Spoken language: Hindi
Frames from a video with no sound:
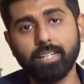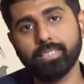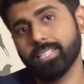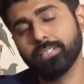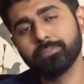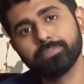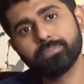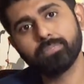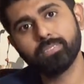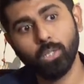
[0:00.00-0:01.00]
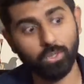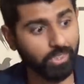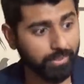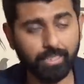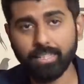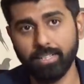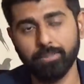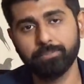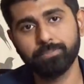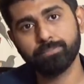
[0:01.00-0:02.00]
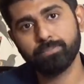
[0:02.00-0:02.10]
लड़ता रहा और जीतता रहा